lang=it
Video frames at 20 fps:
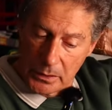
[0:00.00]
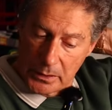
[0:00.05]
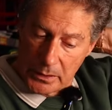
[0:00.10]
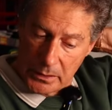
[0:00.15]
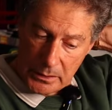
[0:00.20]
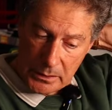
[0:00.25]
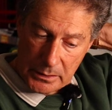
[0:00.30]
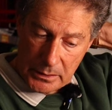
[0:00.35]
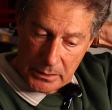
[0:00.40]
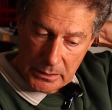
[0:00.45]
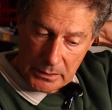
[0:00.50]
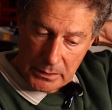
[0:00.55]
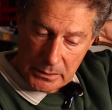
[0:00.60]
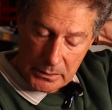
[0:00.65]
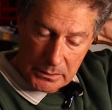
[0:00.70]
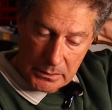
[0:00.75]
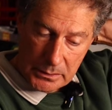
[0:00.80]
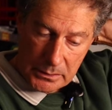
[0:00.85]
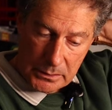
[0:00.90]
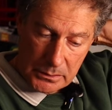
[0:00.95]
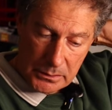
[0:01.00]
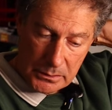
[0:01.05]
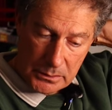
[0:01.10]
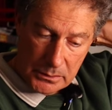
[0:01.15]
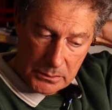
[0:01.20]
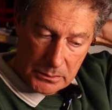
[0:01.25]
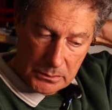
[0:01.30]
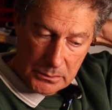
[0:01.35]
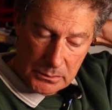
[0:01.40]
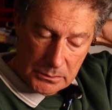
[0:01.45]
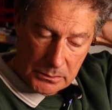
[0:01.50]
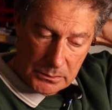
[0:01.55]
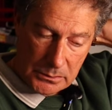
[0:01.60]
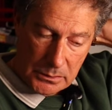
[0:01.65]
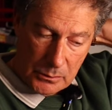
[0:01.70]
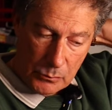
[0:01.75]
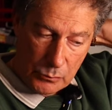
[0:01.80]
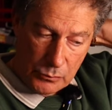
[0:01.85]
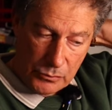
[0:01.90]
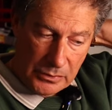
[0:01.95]
eh,
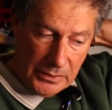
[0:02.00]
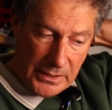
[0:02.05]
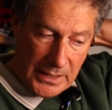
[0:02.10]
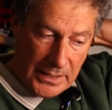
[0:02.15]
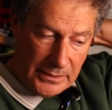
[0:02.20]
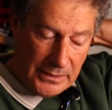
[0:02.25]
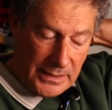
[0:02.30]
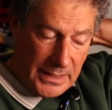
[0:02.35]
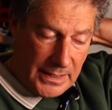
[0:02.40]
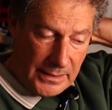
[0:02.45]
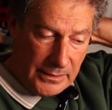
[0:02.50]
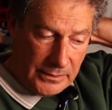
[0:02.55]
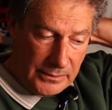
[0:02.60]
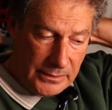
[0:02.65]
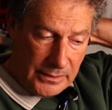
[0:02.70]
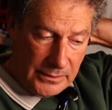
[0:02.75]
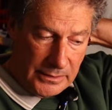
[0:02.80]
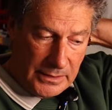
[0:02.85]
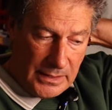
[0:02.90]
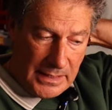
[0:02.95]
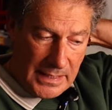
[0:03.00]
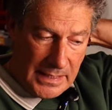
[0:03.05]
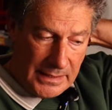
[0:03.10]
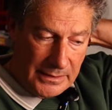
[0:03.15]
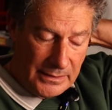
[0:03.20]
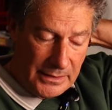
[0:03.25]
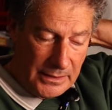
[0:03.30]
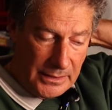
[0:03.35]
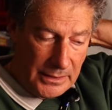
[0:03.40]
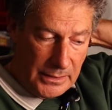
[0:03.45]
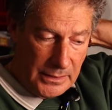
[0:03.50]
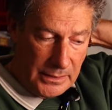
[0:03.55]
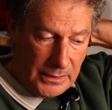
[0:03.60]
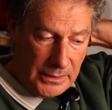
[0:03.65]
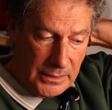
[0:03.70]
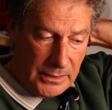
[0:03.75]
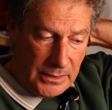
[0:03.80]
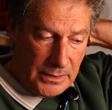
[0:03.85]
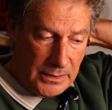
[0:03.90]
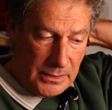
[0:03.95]
a un day date degli
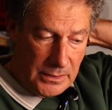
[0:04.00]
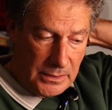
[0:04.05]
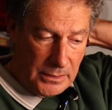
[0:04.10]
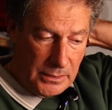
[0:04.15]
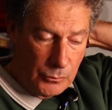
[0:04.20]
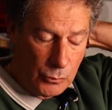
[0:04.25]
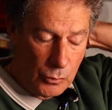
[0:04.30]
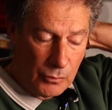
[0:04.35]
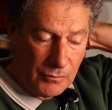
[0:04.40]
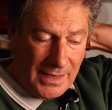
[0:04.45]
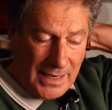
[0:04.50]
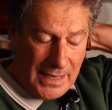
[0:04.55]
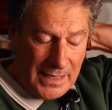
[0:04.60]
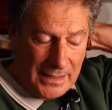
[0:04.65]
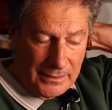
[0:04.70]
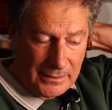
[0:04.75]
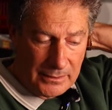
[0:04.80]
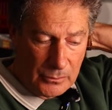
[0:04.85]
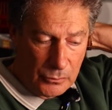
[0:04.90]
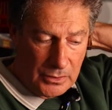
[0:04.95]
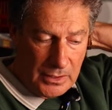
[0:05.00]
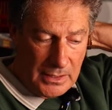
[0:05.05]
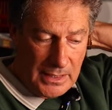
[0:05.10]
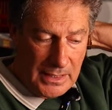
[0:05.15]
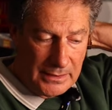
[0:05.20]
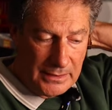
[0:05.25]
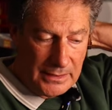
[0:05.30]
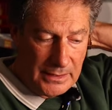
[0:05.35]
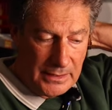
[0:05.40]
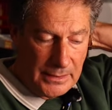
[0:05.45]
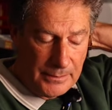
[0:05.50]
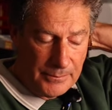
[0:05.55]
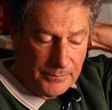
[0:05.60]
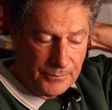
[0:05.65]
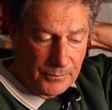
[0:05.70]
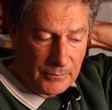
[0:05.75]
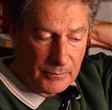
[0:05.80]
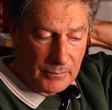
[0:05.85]
anni 90 o degli anni